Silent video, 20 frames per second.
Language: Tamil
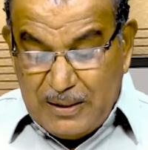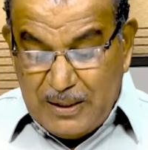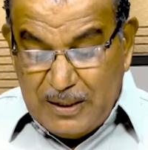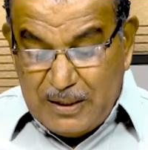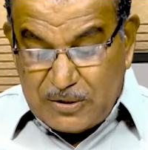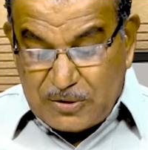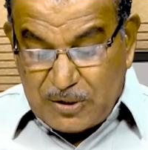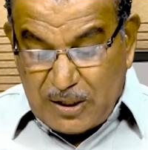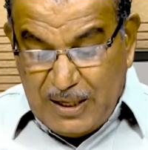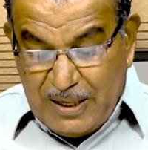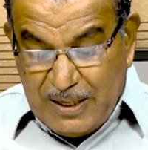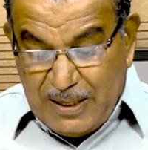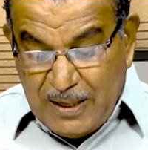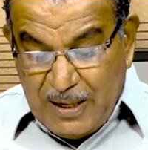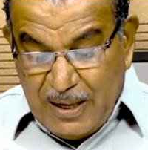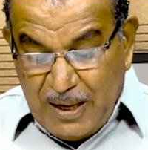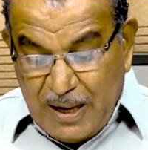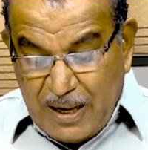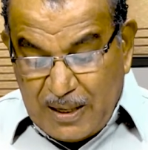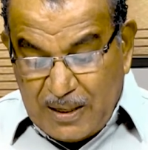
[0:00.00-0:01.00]
என்று சொல்லி
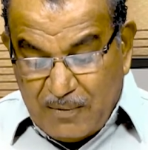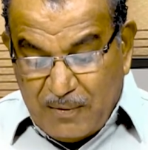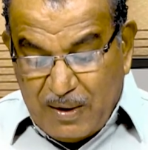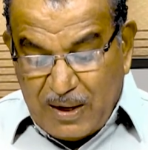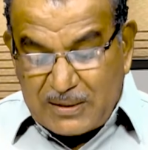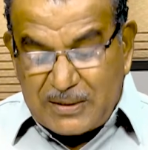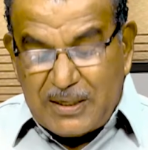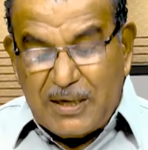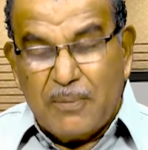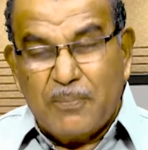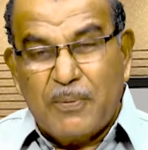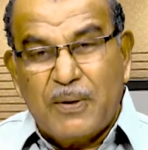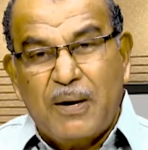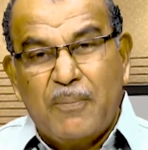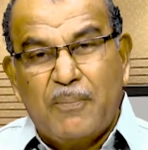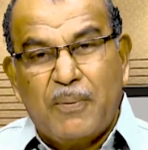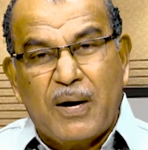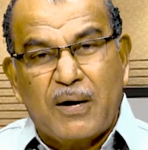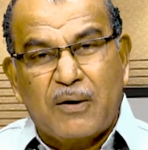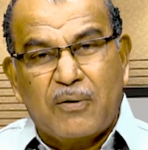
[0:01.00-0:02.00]
அந்த வார்த்தை இருப்பதை
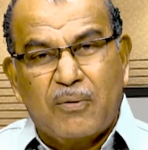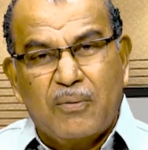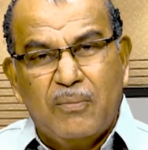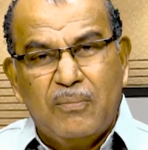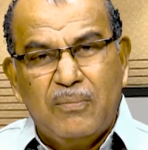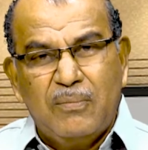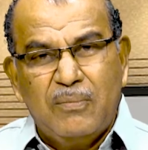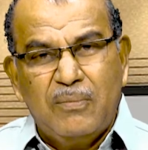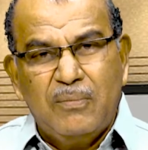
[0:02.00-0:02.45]
பார்க்கிறோம்